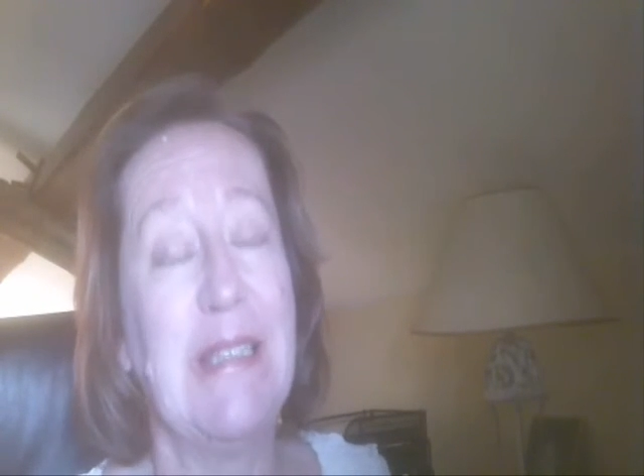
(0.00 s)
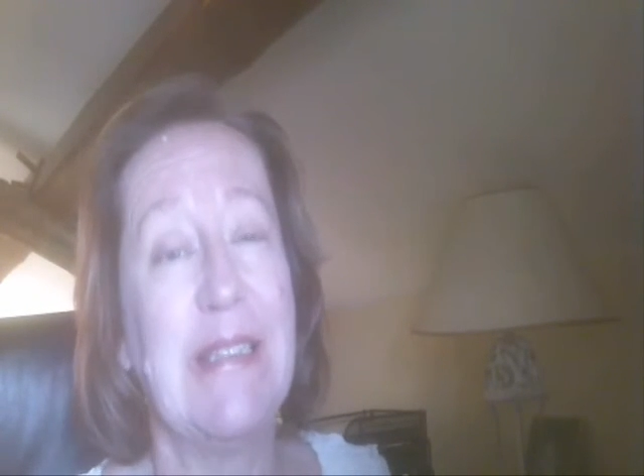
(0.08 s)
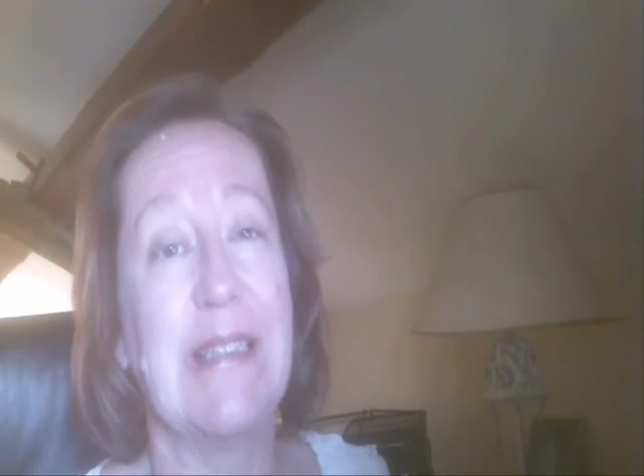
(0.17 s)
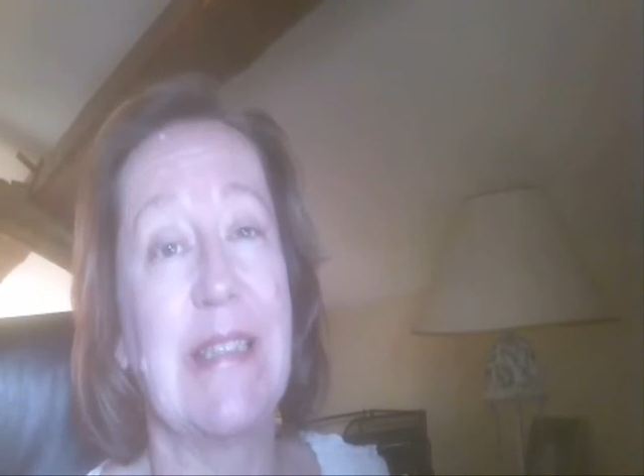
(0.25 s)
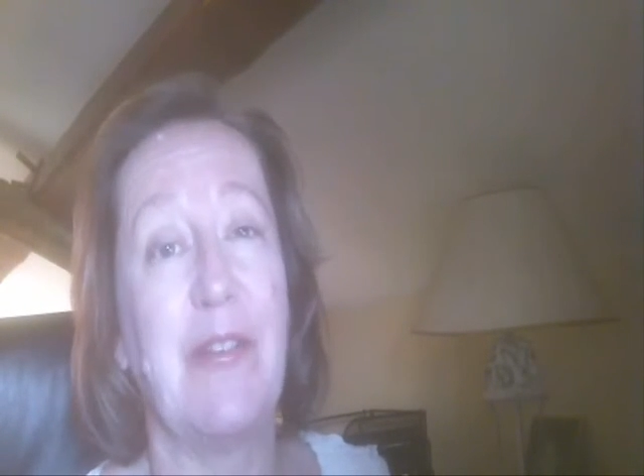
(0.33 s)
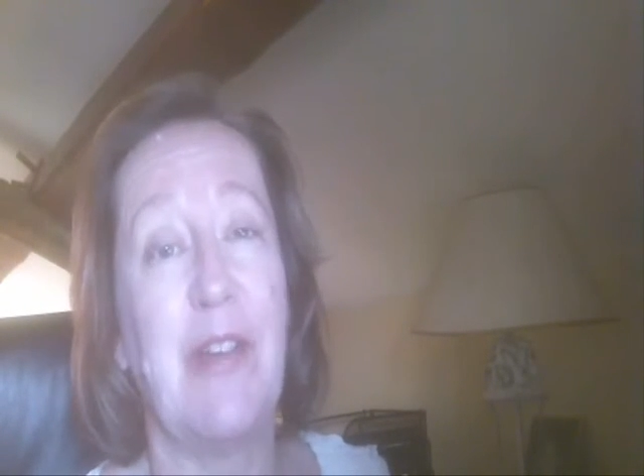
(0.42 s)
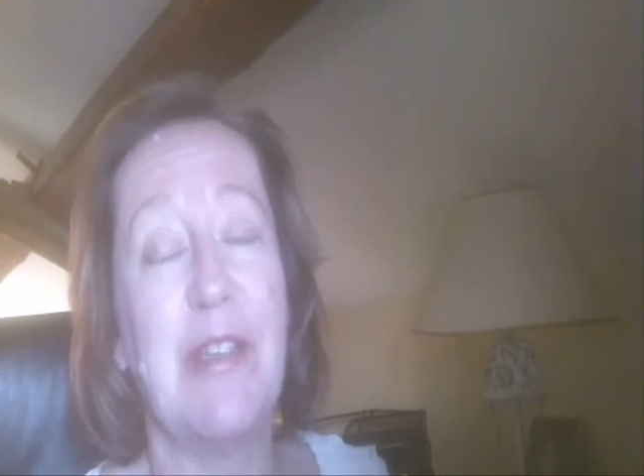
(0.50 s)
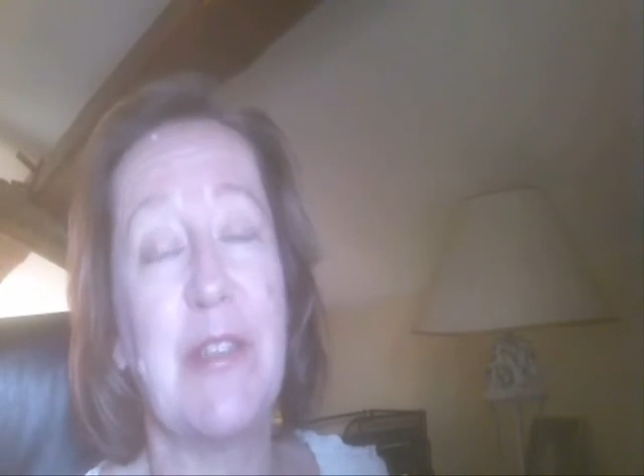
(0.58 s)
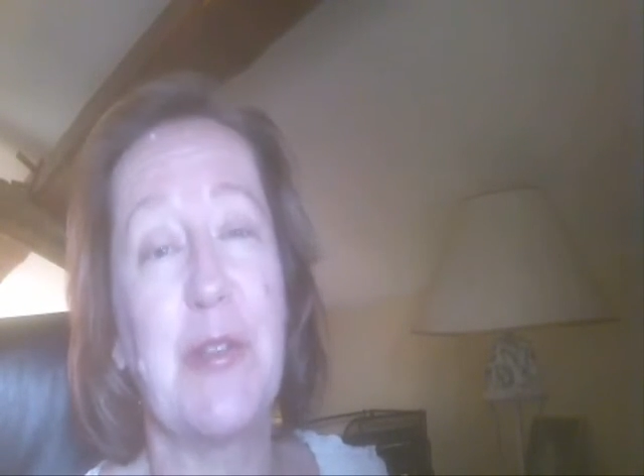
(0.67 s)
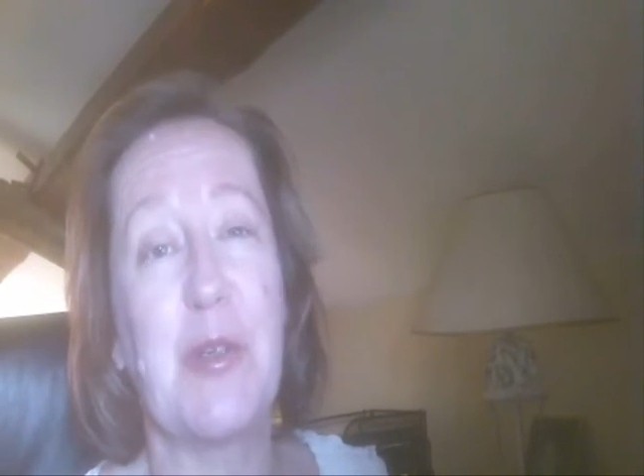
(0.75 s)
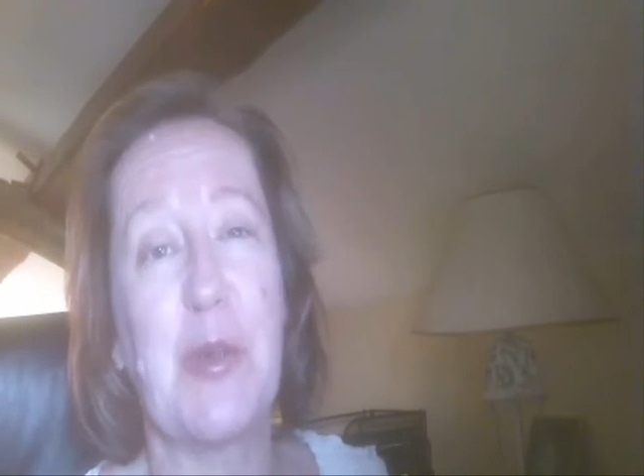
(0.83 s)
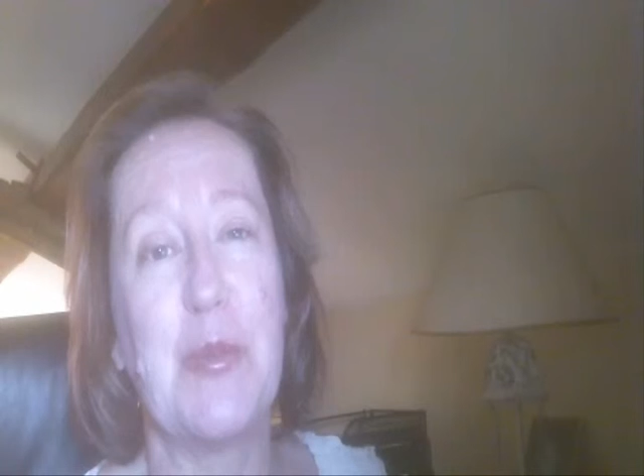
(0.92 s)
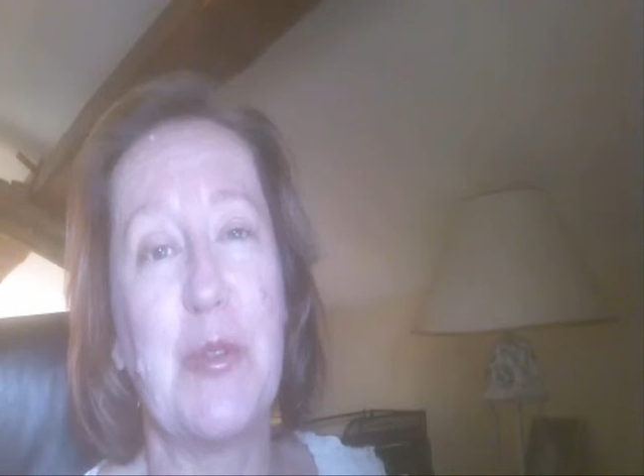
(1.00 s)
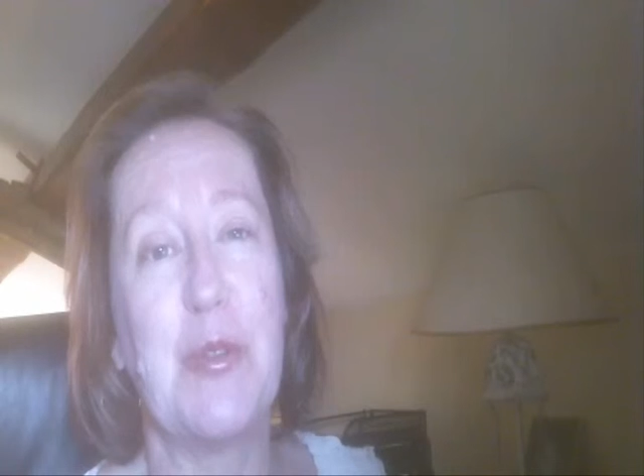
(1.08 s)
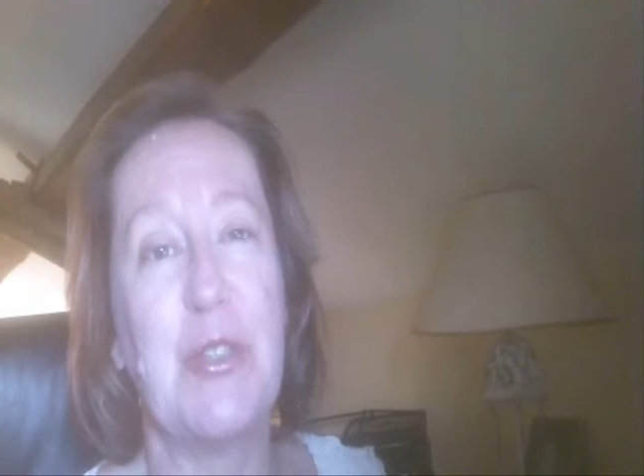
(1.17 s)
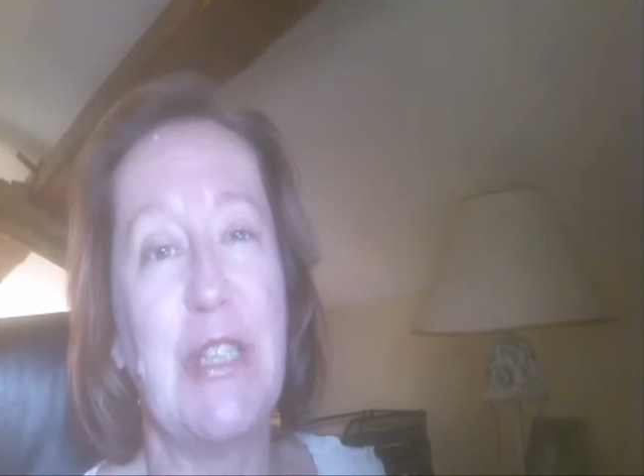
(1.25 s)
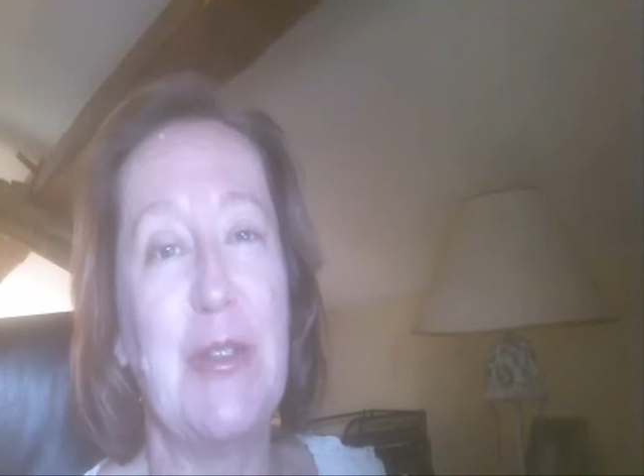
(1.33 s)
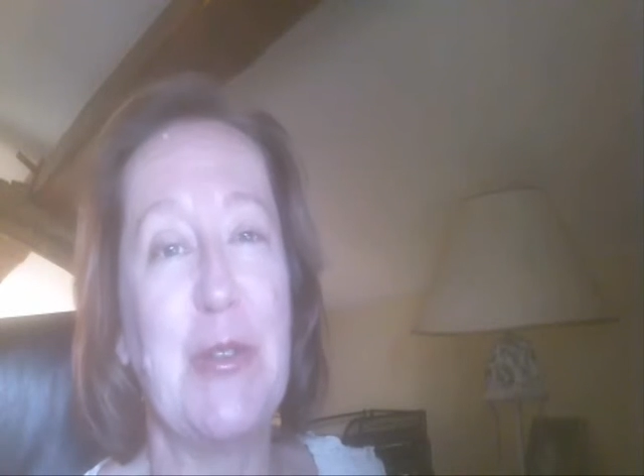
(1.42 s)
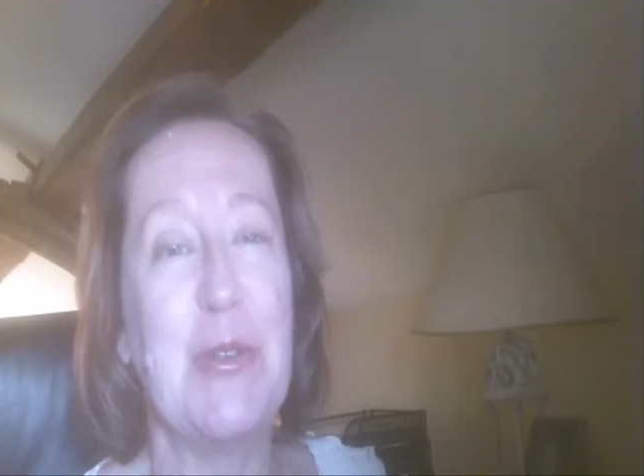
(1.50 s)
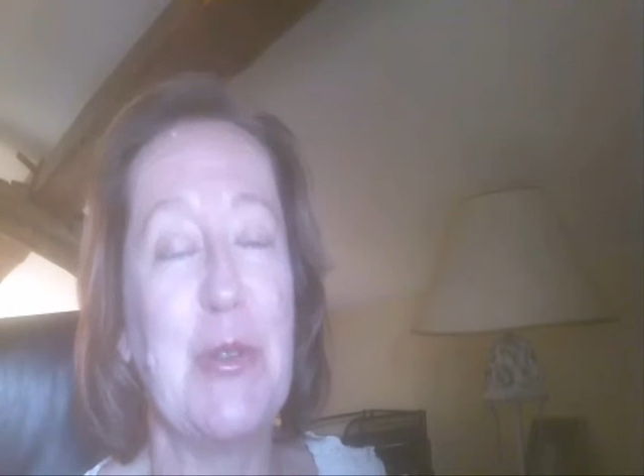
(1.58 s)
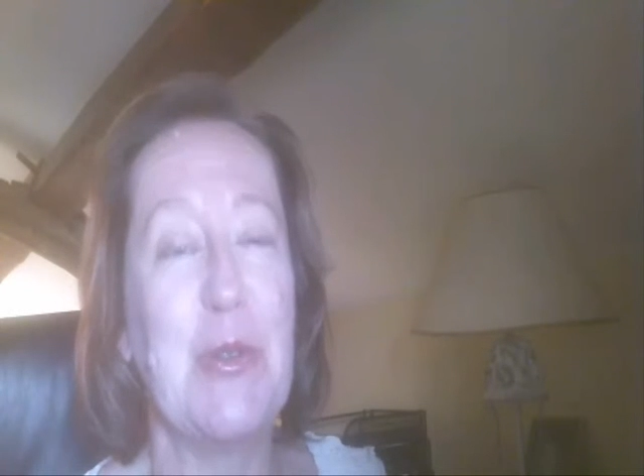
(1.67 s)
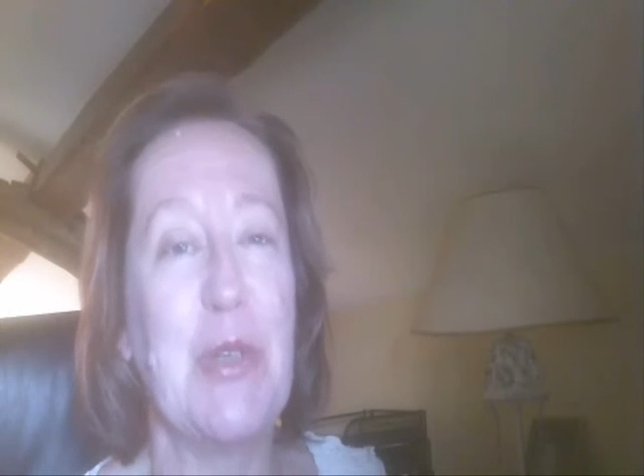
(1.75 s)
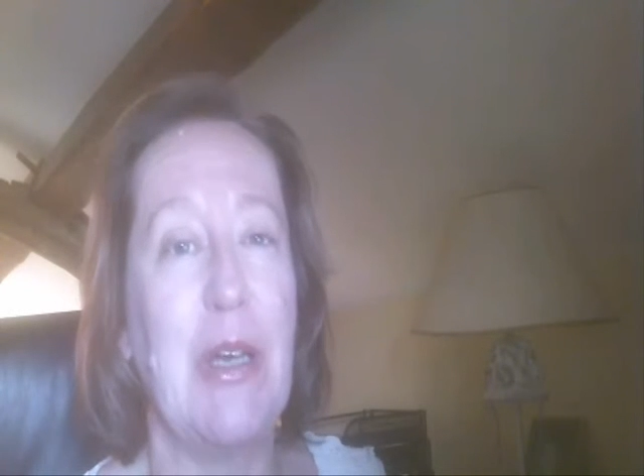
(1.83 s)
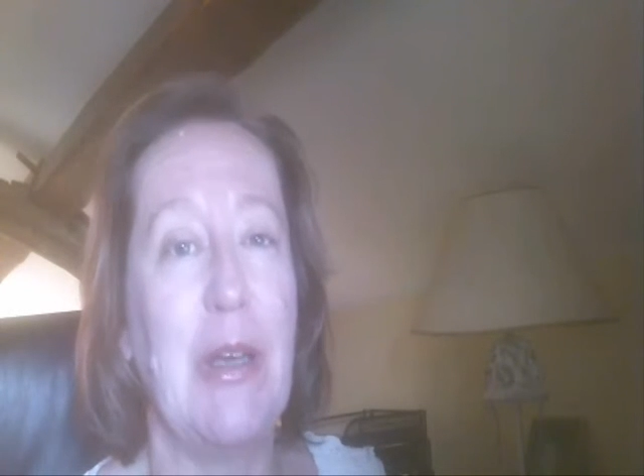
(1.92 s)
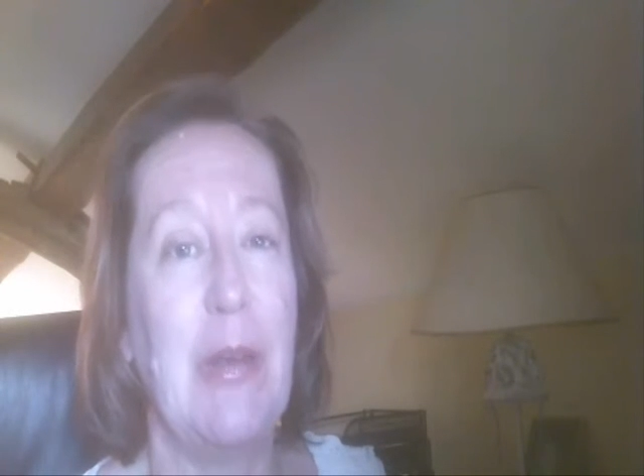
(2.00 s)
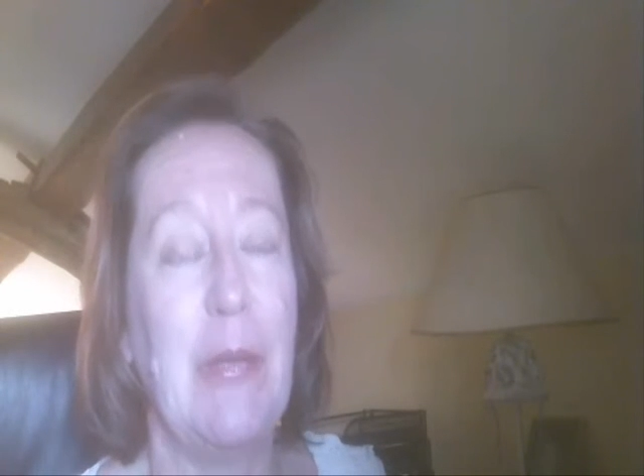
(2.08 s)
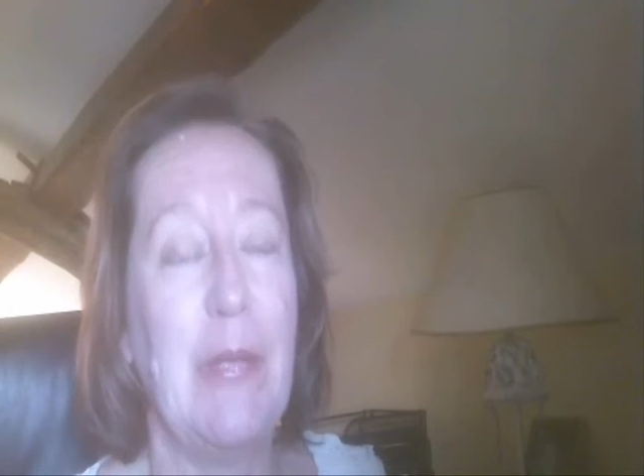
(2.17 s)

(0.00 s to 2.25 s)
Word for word: c'est très vaste comme sujet, le sucre.